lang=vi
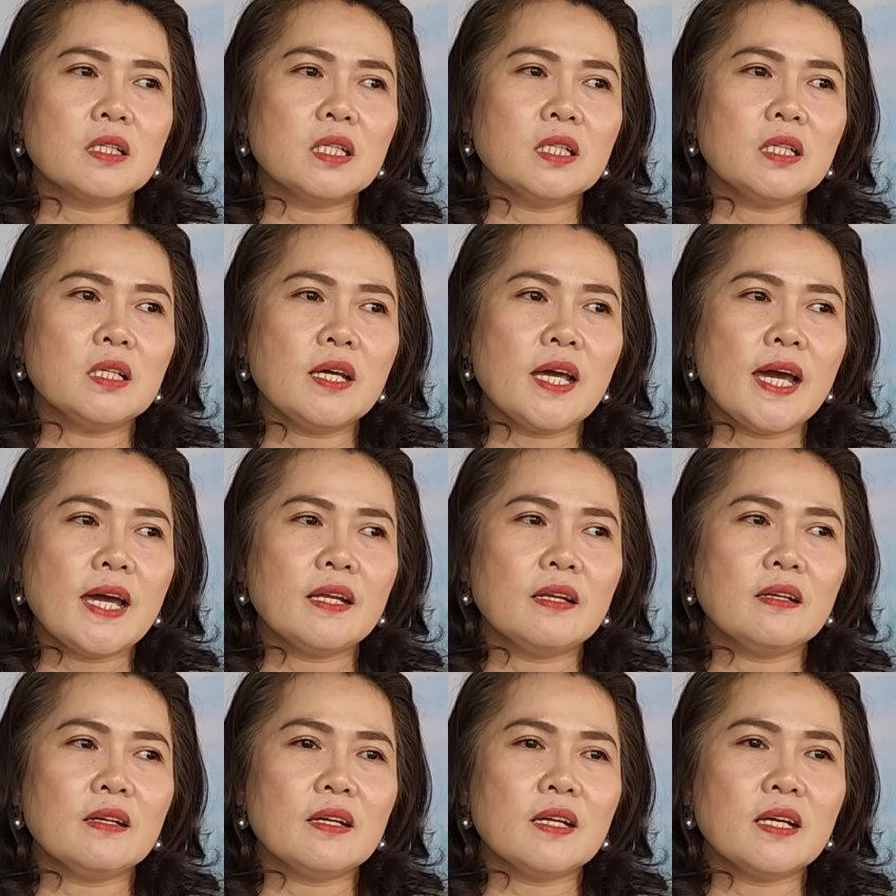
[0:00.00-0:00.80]
cái thứ
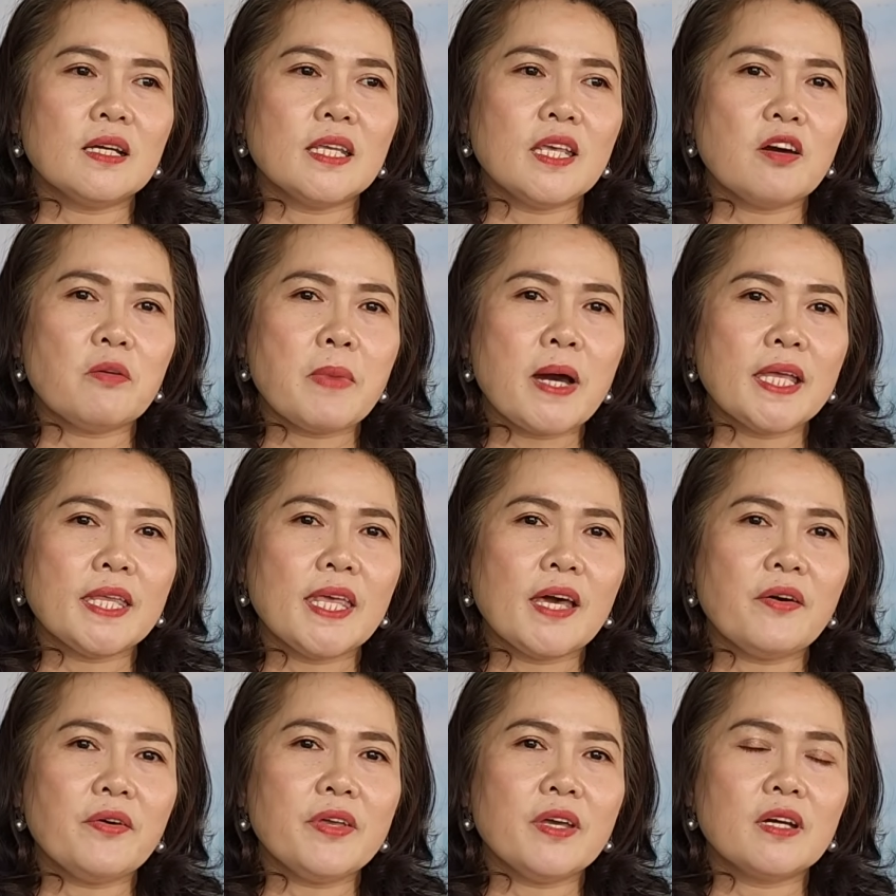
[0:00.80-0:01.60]
hai nữa là do ba
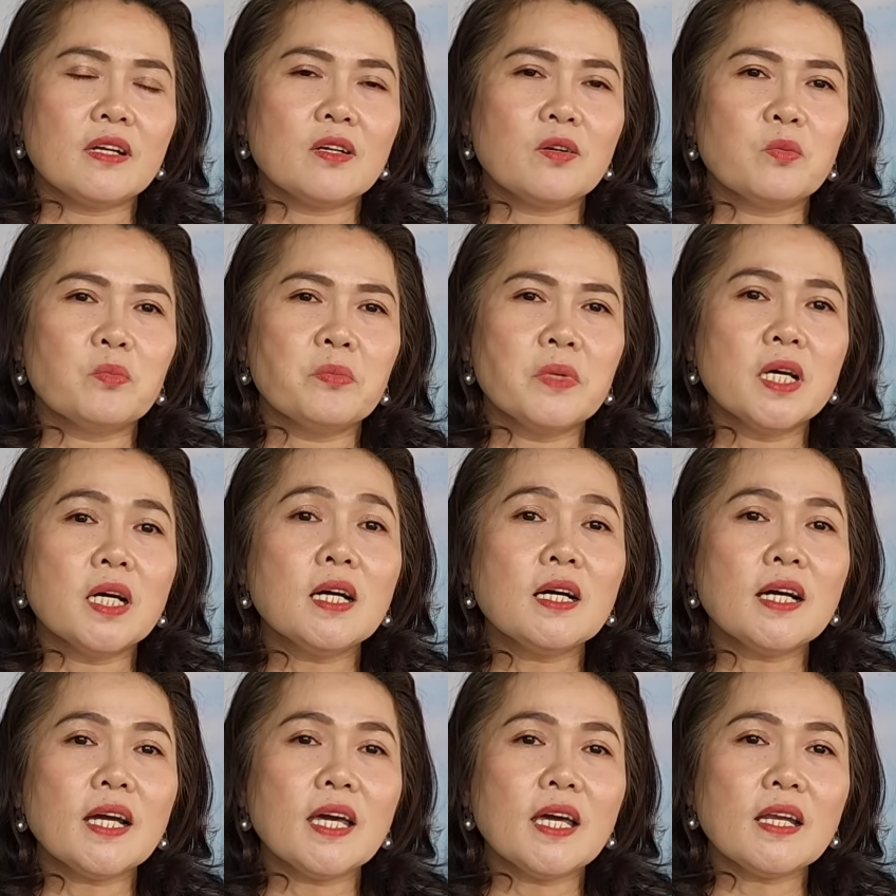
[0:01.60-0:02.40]
cháu giờ nó cũng
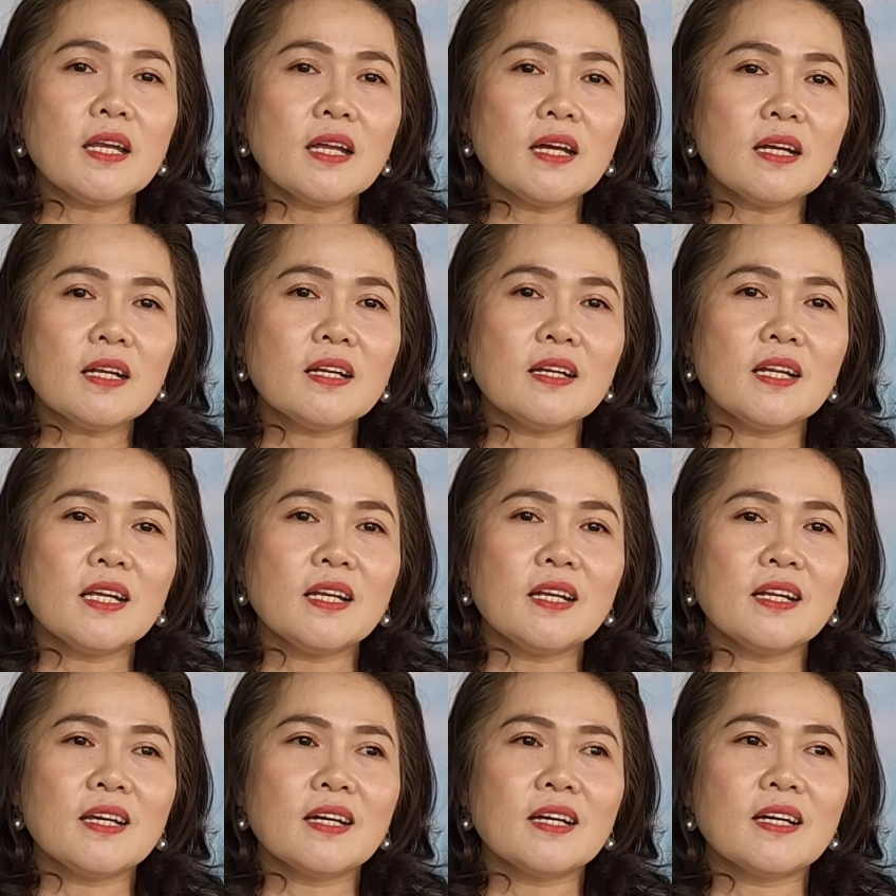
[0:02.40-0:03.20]
lớn hết đó
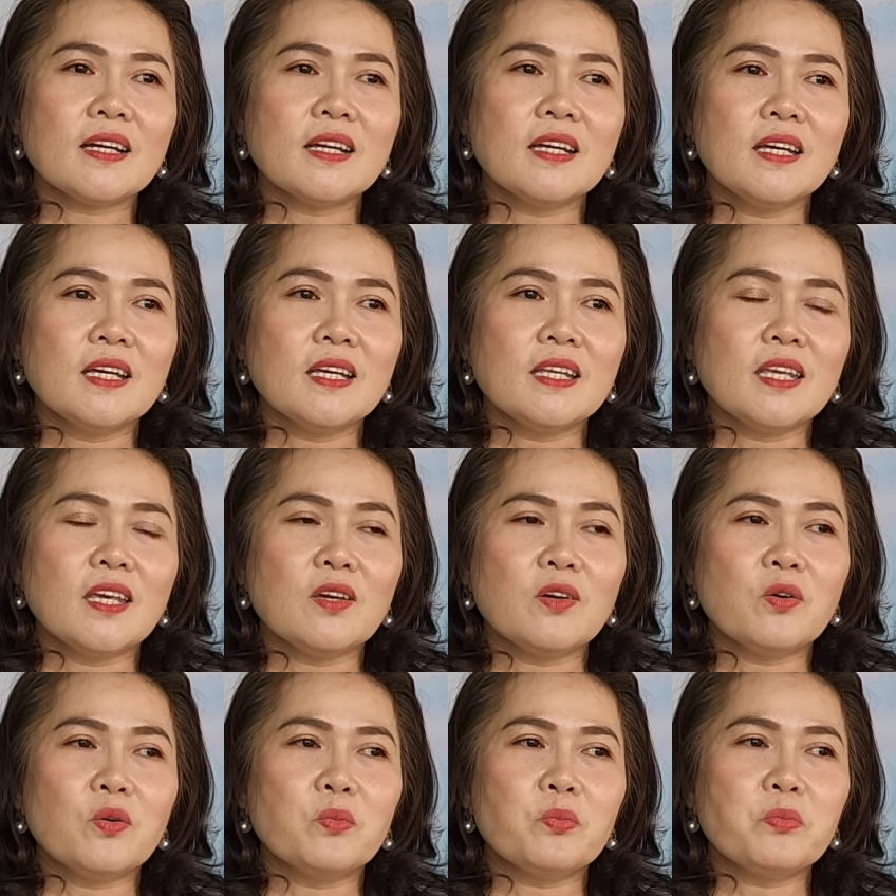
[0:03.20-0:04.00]
nên là
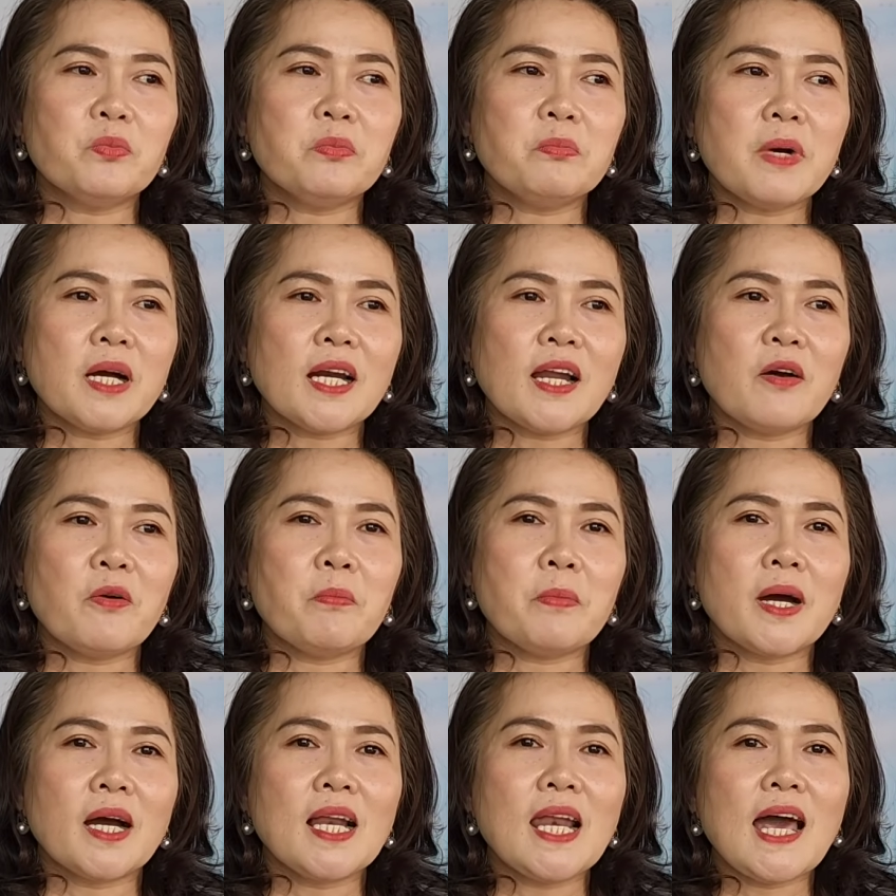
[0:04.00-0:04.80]
chị cũng bắt đầu
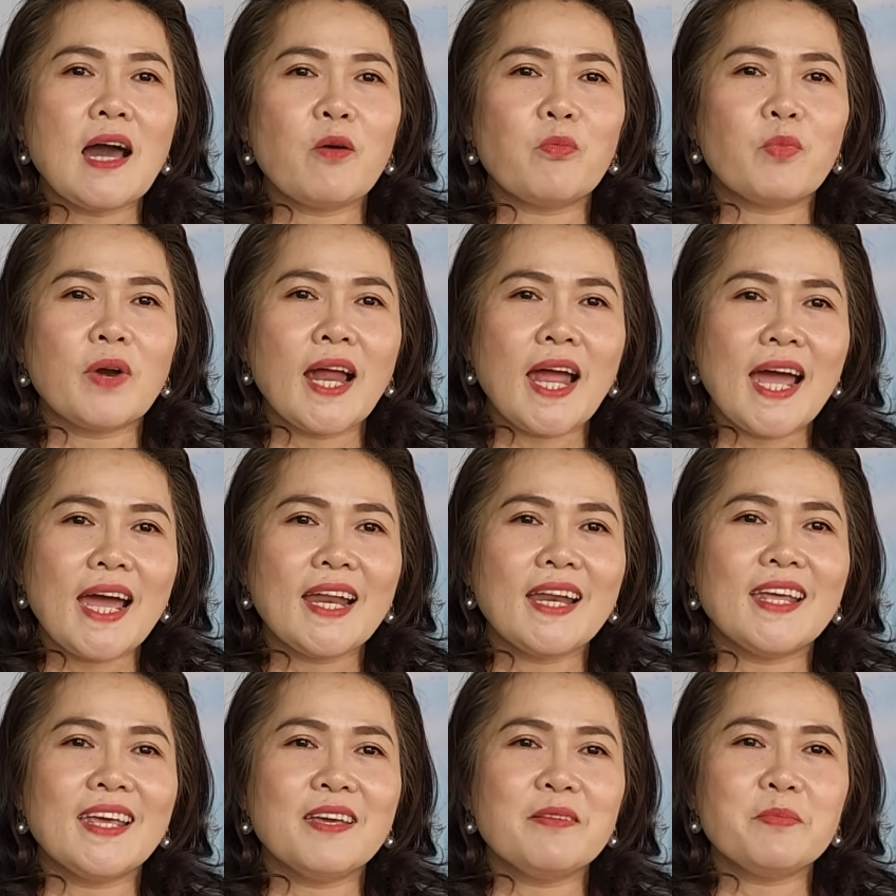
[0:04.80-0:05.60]
mở lòng
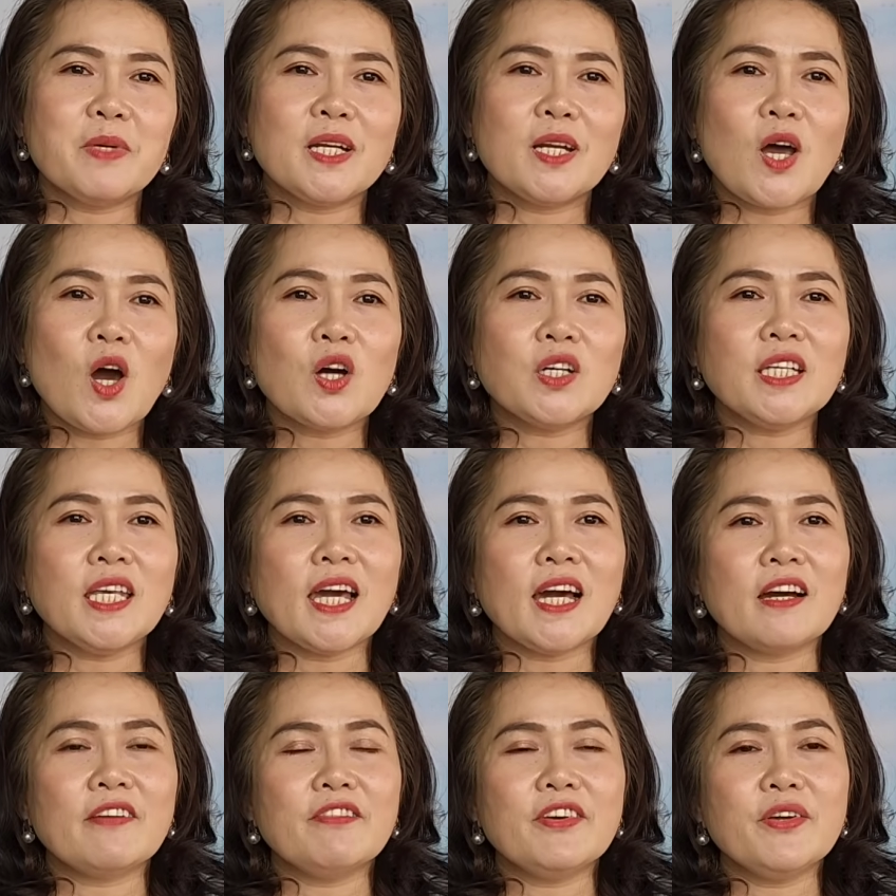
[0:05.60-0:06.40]
ra để mình đón
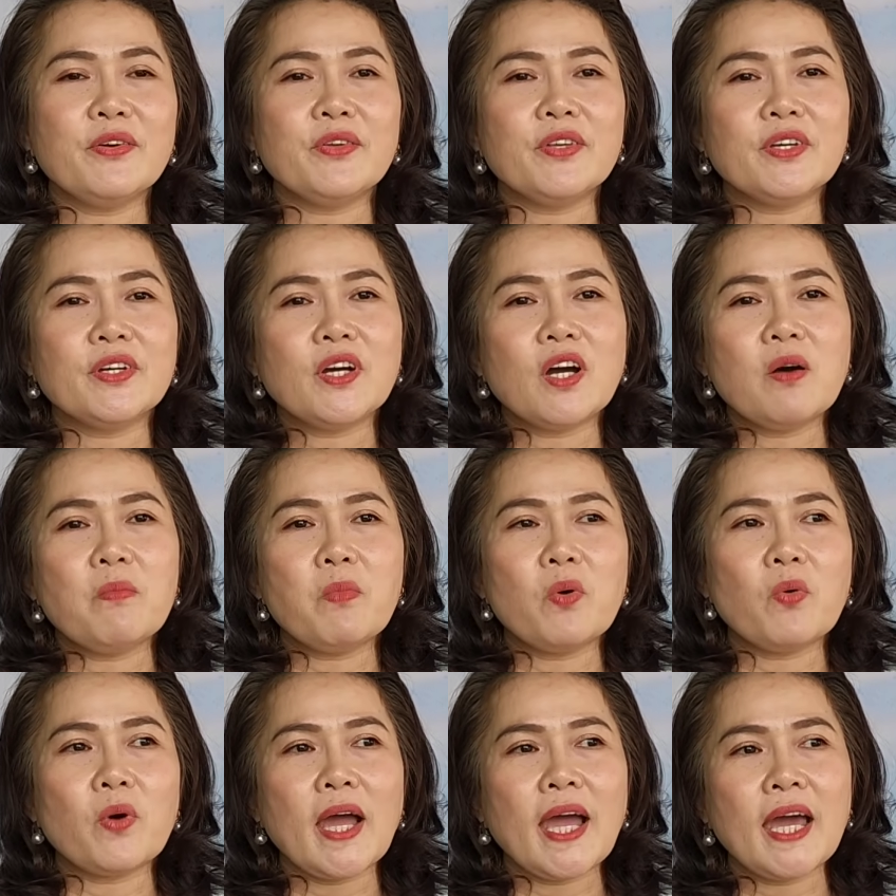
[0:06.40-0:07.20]
nhận ví dụ như có
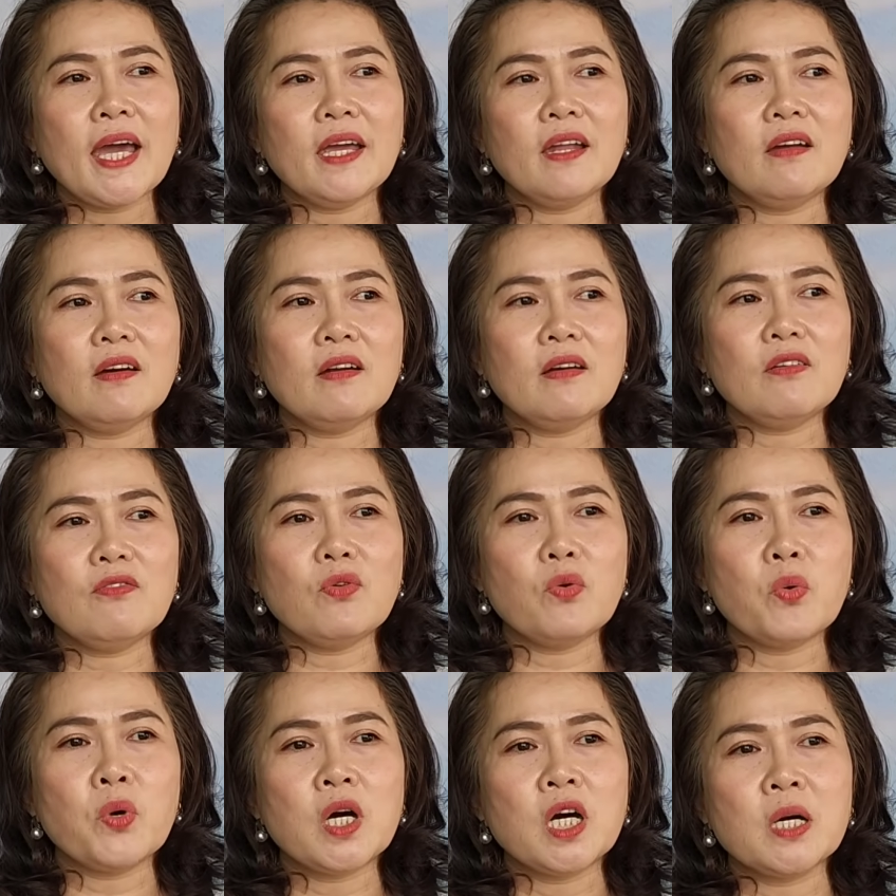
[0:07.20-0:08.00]
một ai đó nó
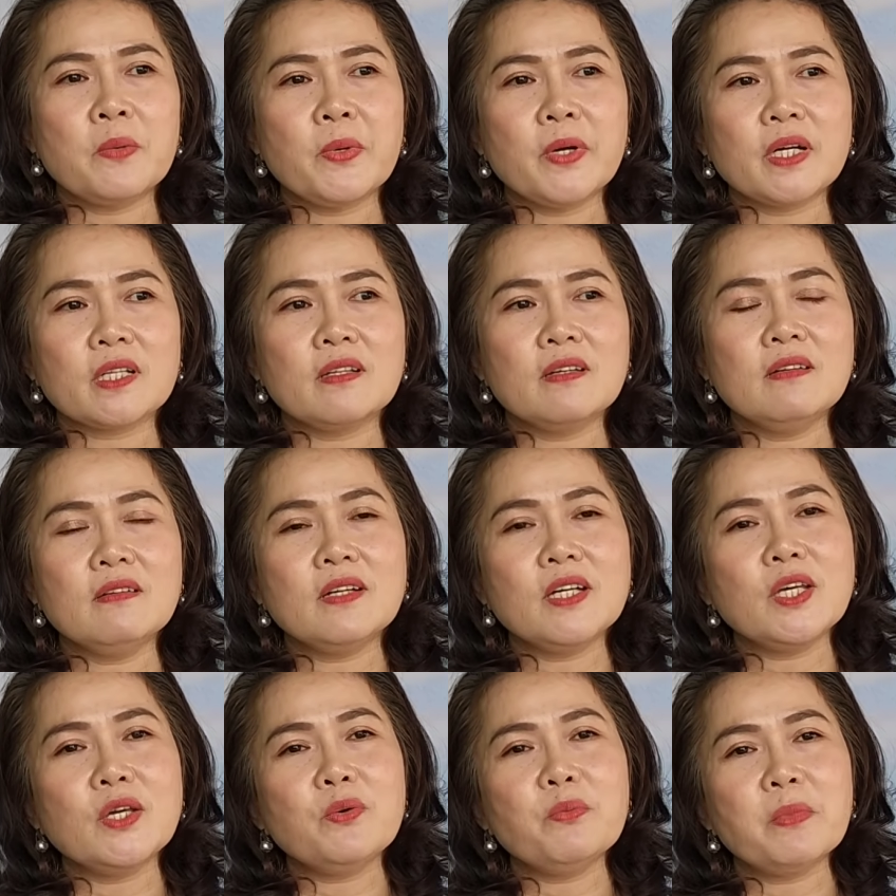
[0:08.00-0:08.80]
phù hợp hoặc
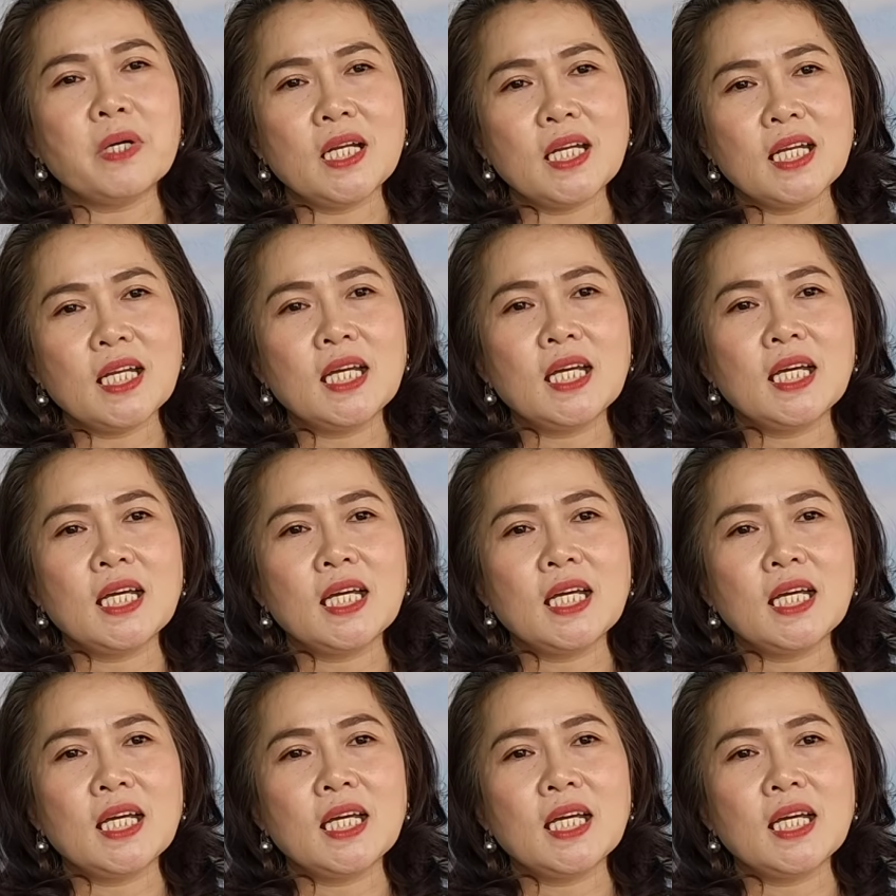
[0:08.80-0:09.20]
thương yêu mình